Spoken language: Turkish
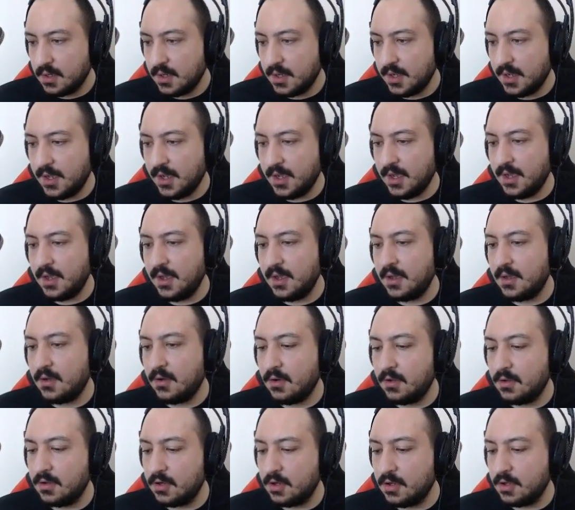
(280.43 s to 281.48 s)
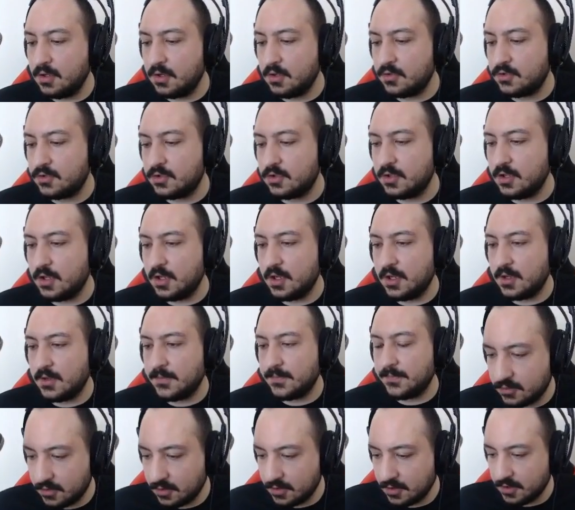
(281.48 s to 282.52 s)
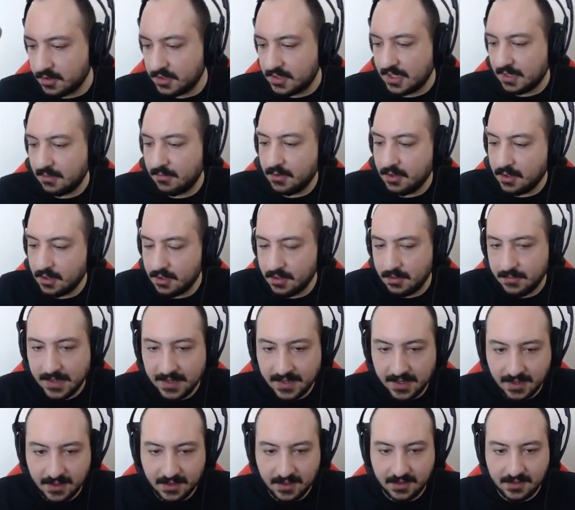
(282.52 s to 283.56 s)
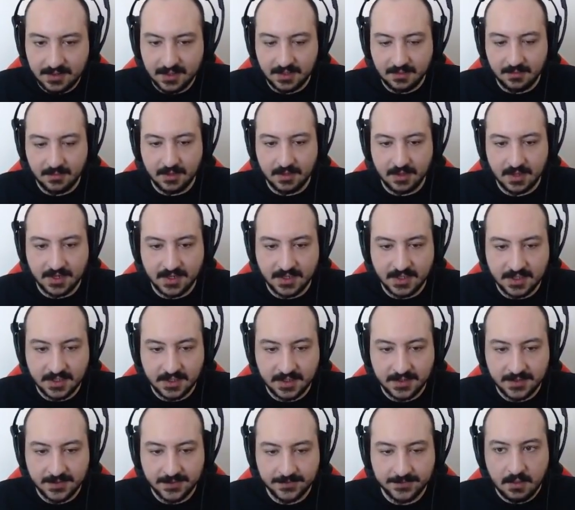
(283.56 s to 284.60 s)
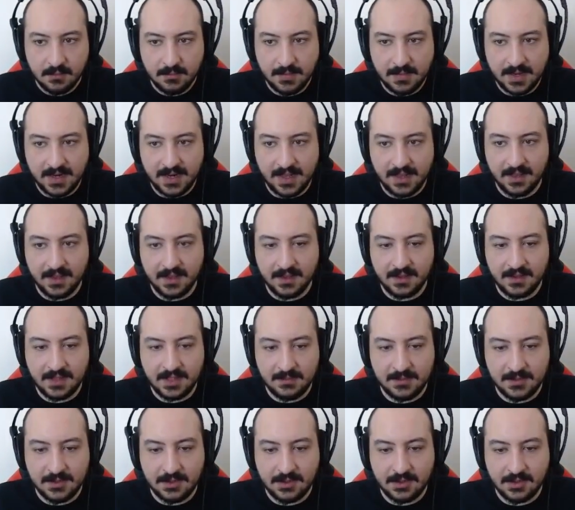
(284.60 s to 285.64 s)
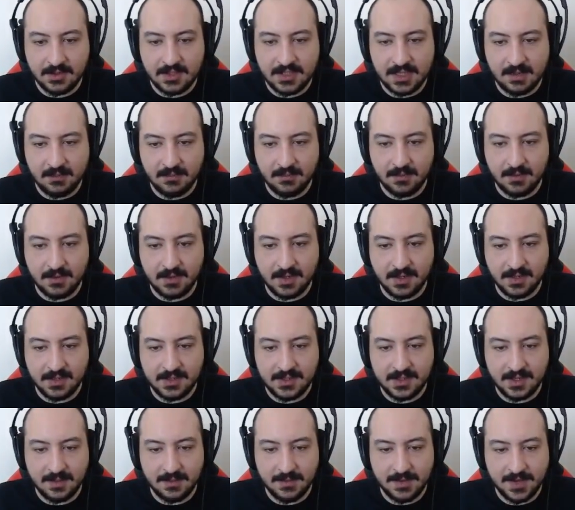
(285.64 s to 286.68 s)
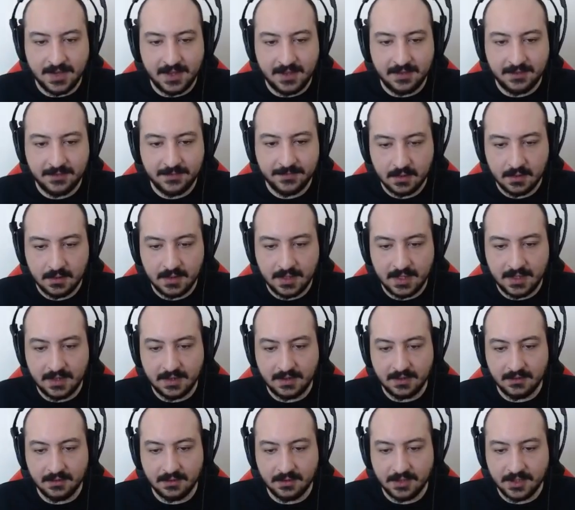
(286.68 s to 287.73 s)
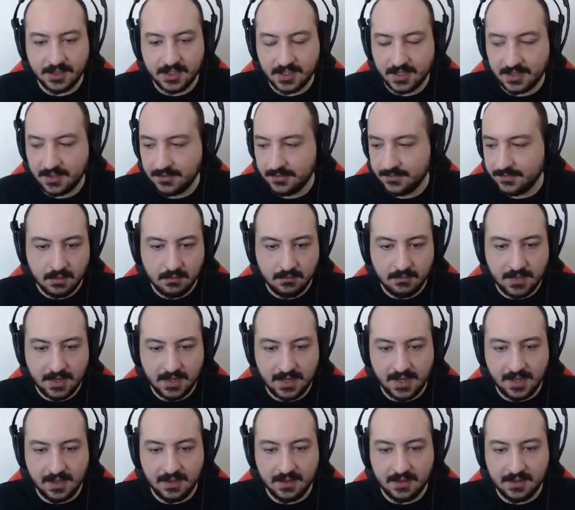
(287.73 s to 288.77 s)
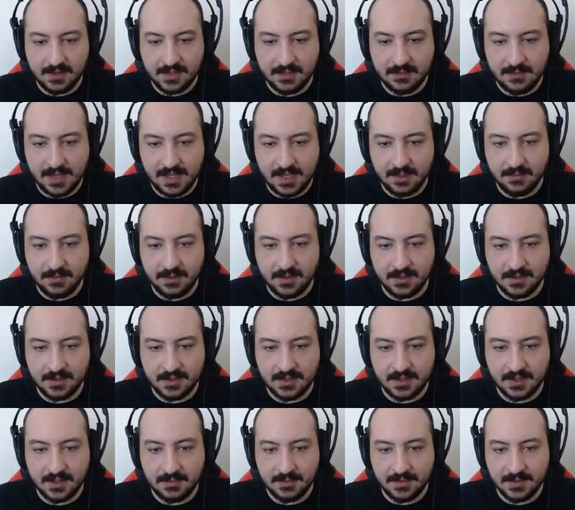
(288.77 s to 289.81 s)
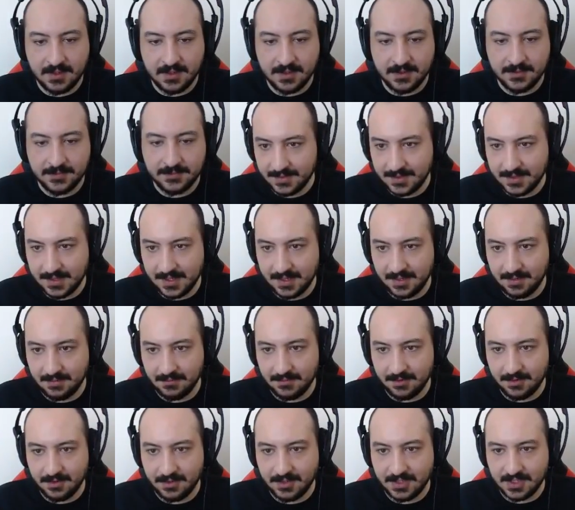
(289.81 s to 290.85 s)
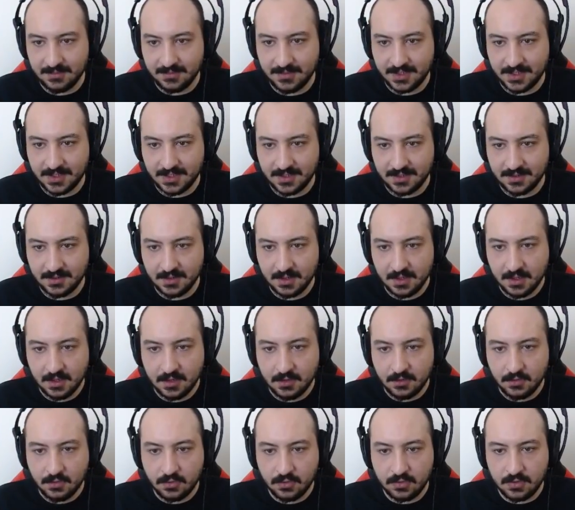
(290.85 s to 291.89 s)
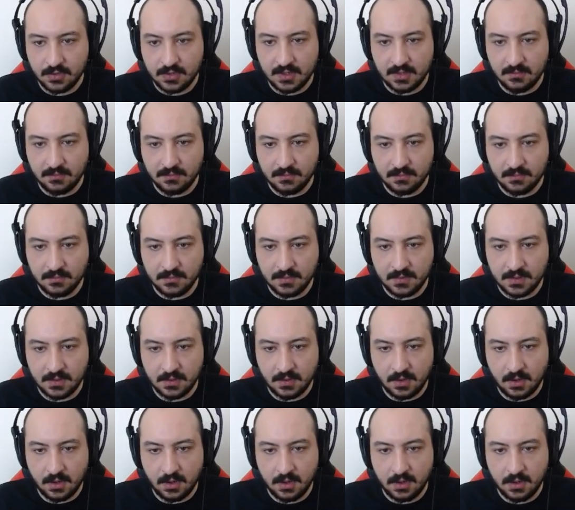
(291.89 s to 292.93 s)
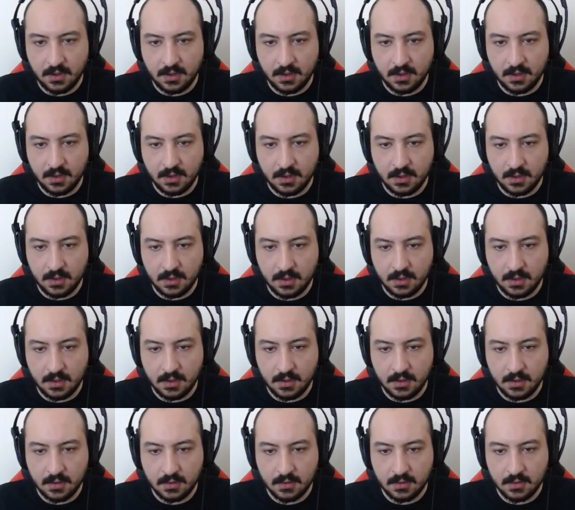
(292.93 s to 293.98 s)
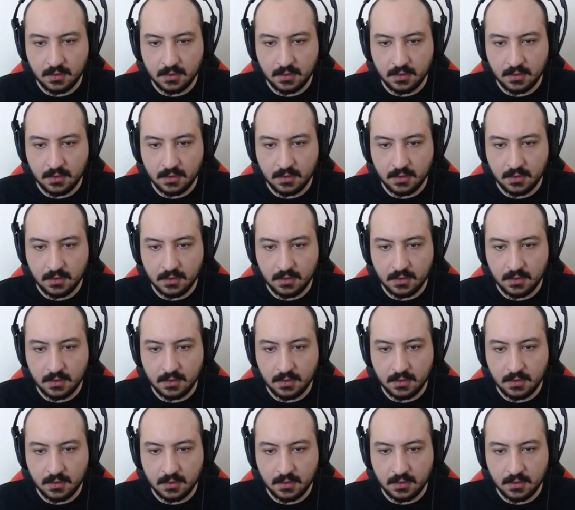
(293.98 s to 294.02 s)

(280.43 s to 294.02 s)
Ha olur olur sudo, sudo tabii olur ben anlatırım ona her şeyi. Ben anlatayım istiyorsan buraları klip al. Ne dedin o işe? Ben anlatayım al buranın klibini. Dedim mi o işe bir şey? Şuradan bir... Ay.